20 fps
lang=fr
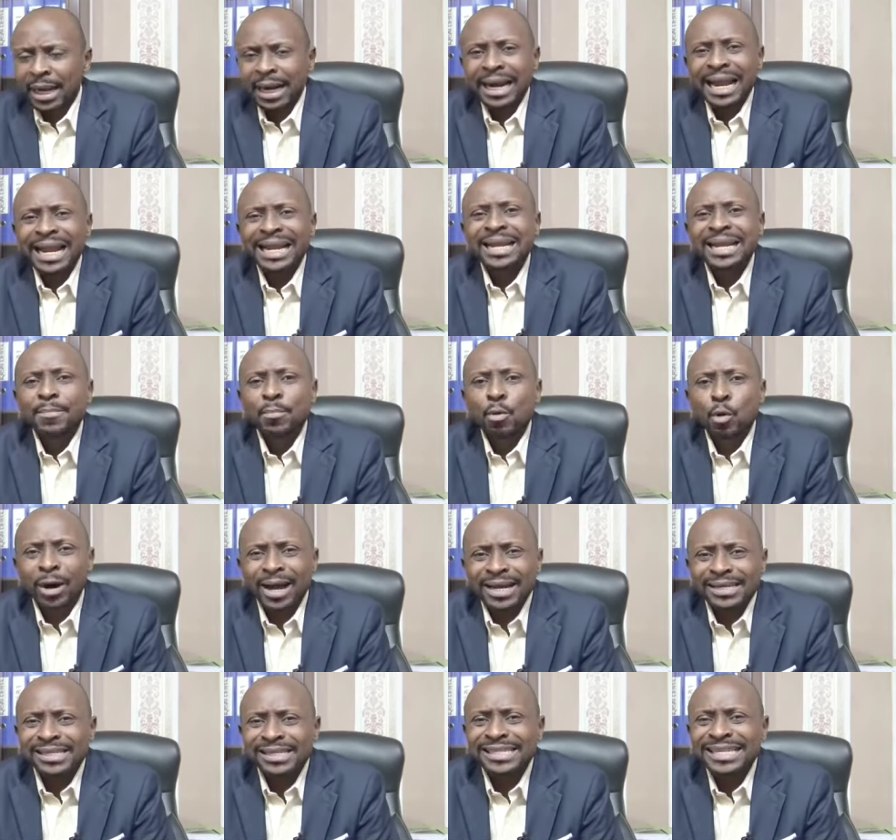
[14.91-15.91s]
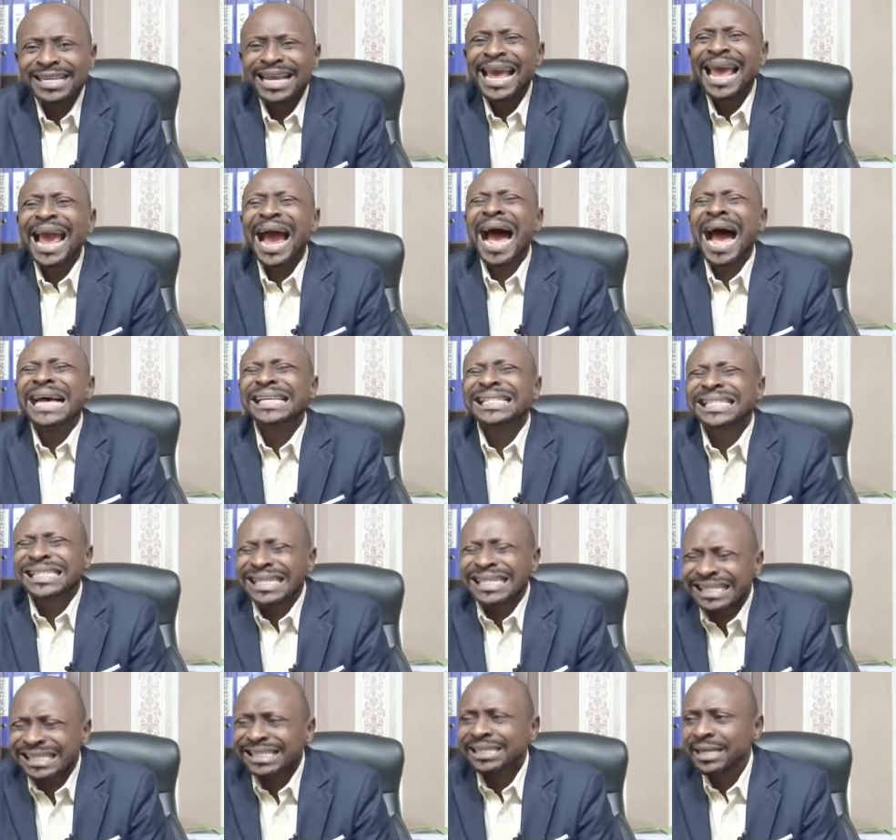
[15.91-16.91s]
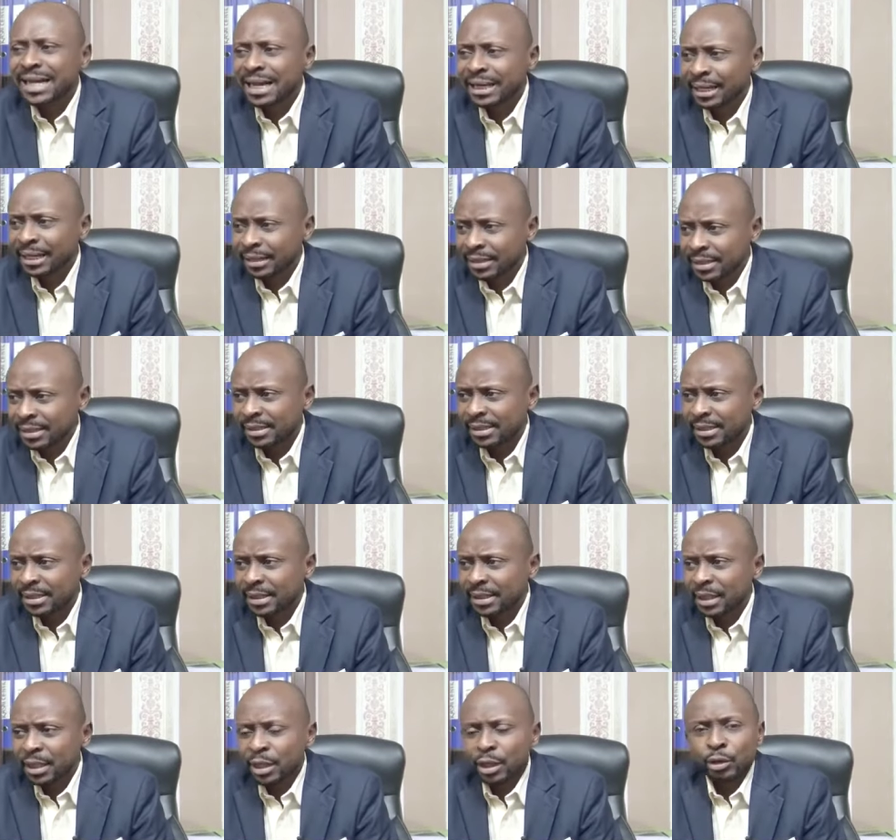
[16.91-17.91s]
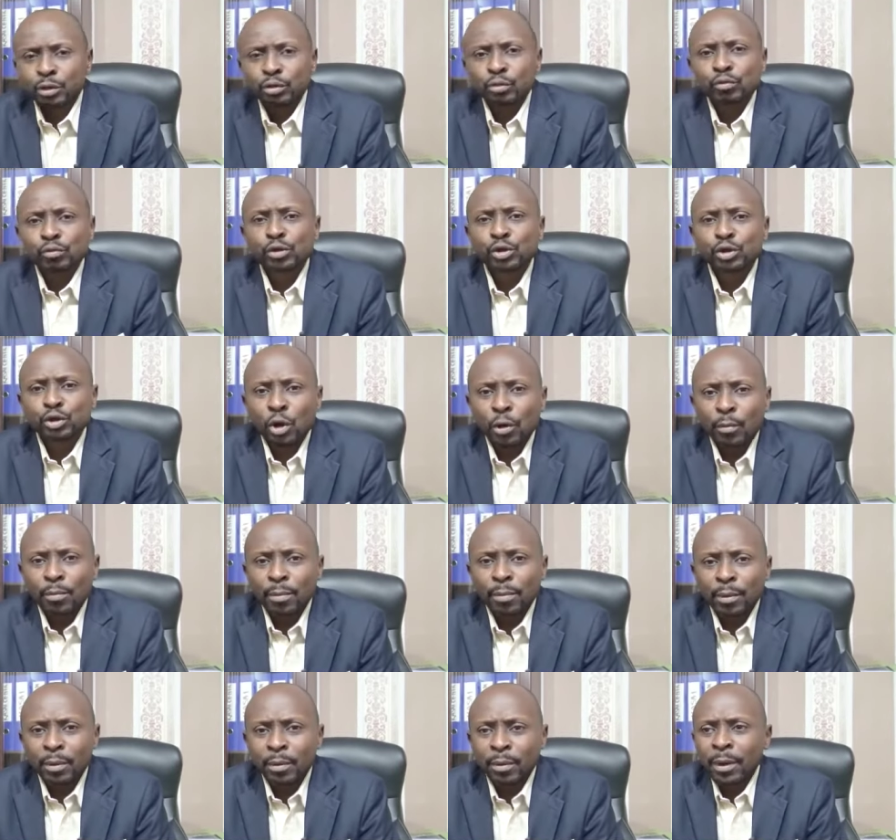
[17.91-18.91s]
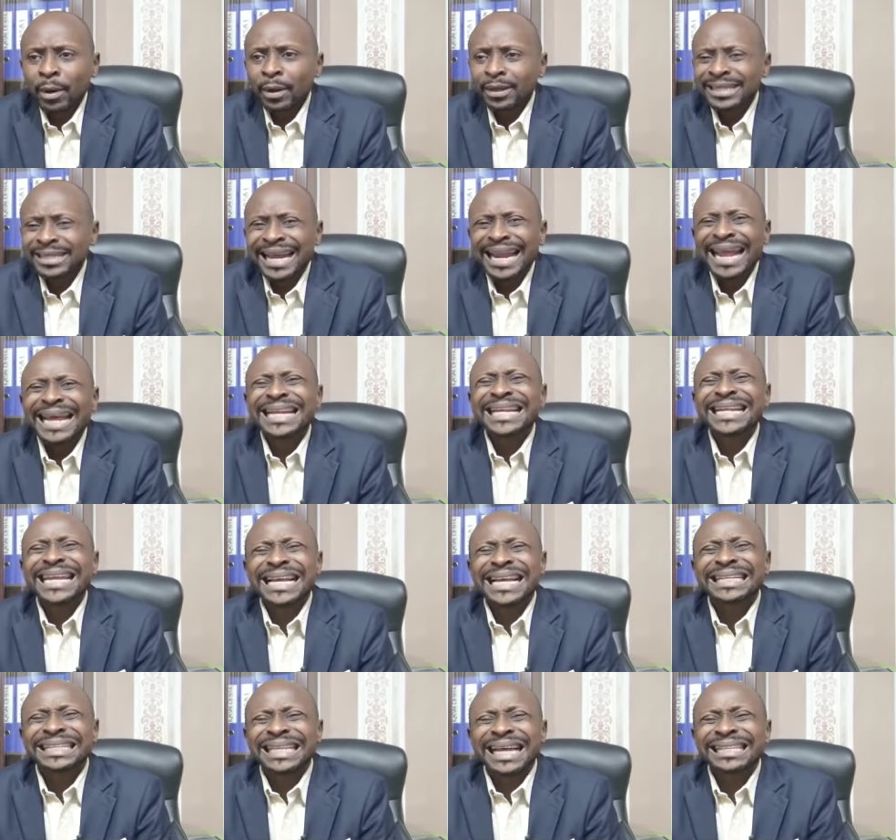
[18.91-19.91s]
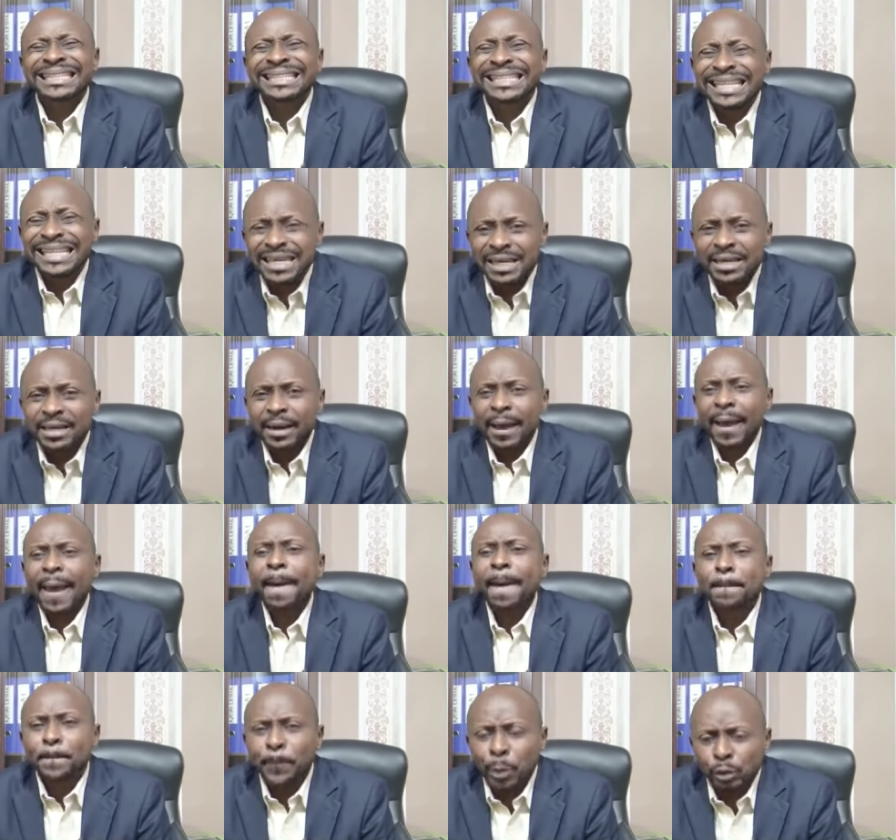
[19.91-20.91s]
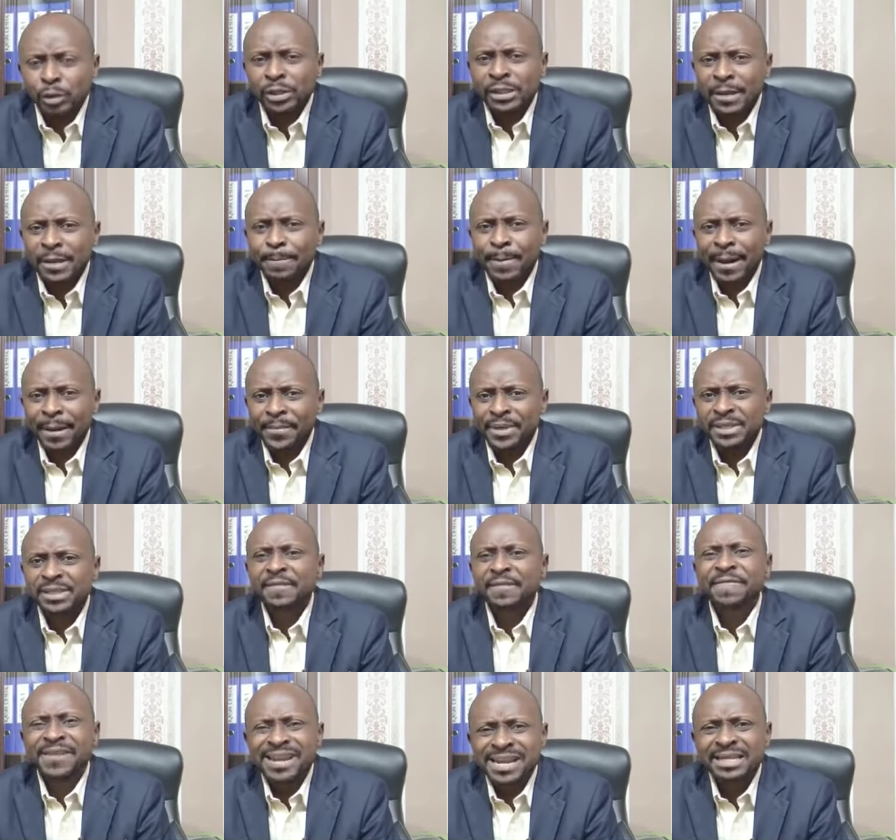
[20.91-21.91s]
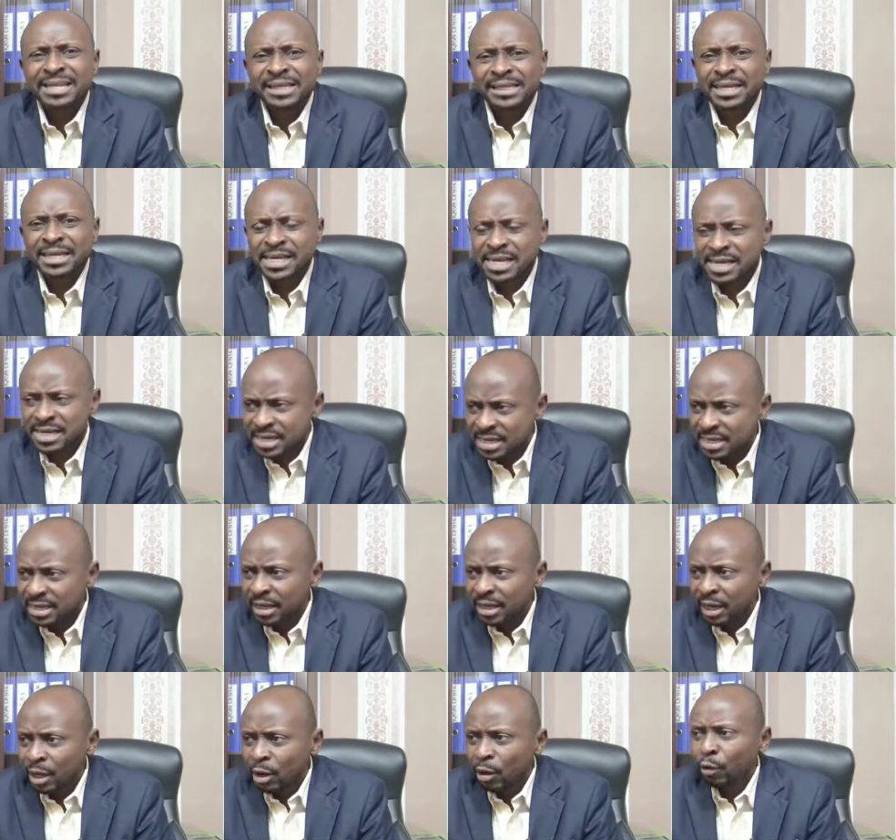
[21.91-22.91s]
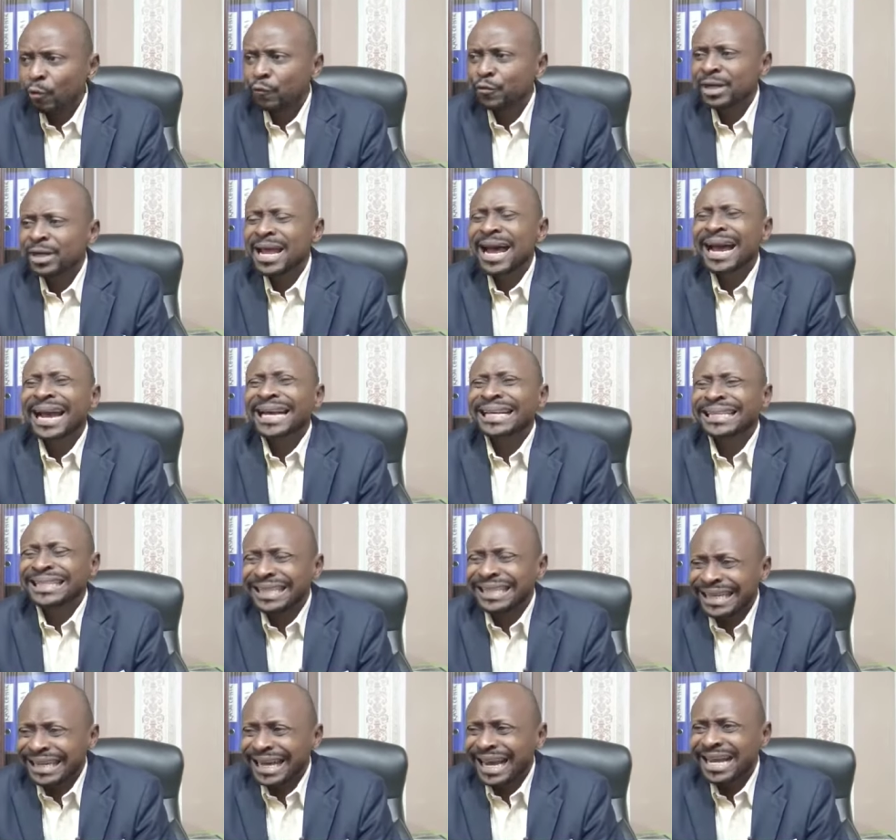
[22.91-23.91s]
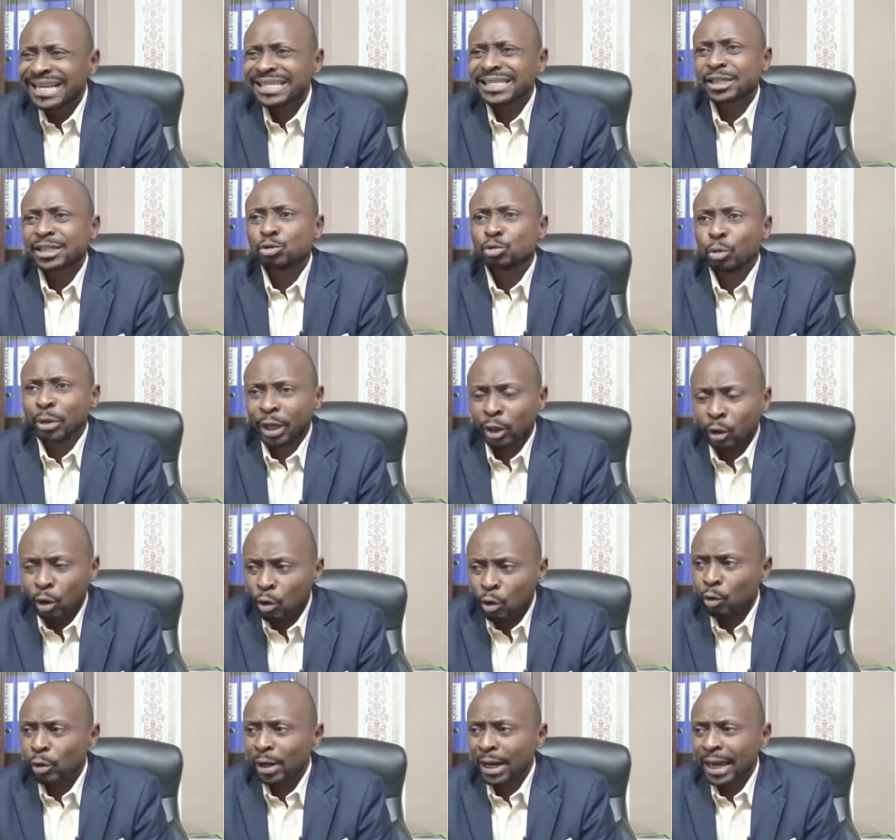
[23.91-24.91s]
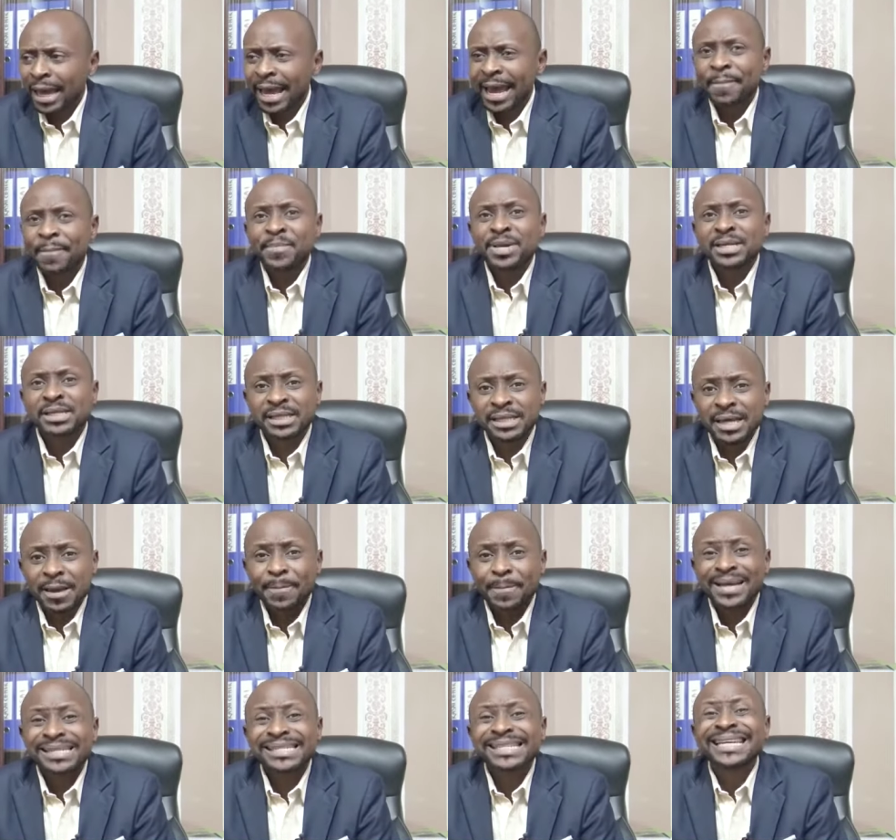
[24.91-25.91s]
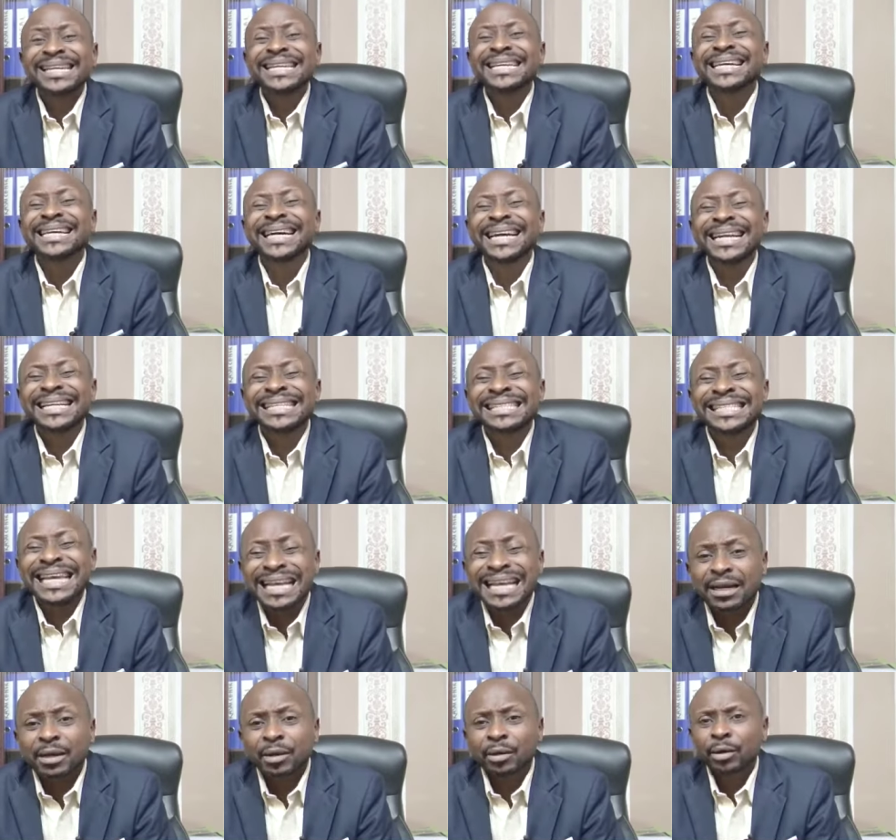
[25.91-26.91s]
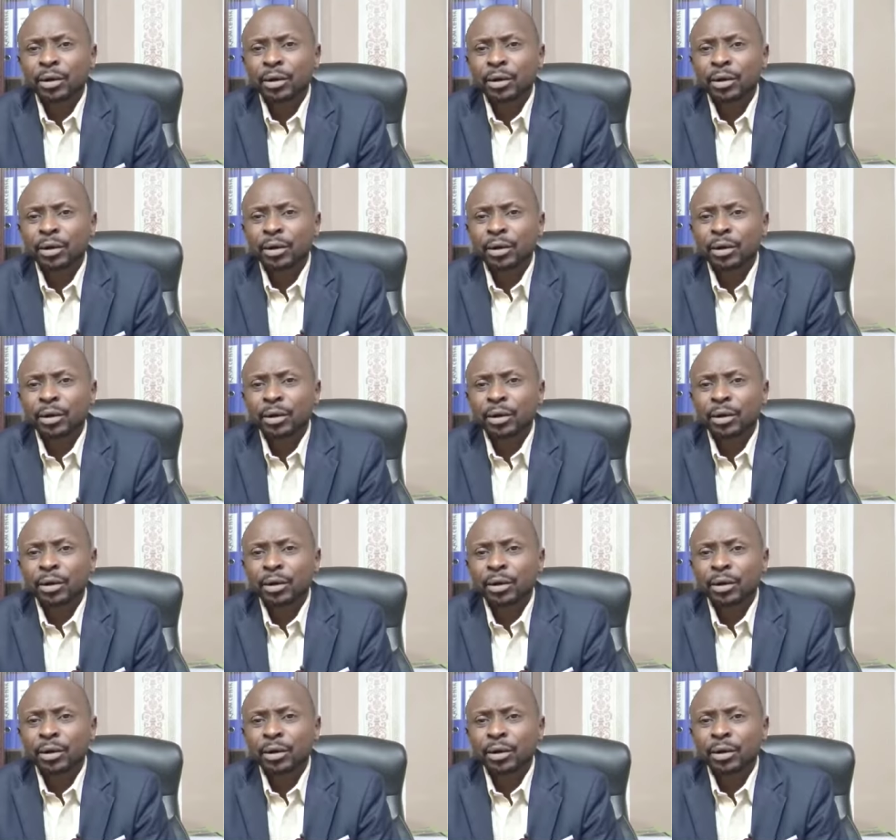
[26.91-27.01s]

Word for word: La démocratie est assassinée en RDC. Nous sommes dans la dictature imposée par M. Félix Tshisekedi. On vient d'arrêter un citoyen congolais, un messier, parce qu'il critique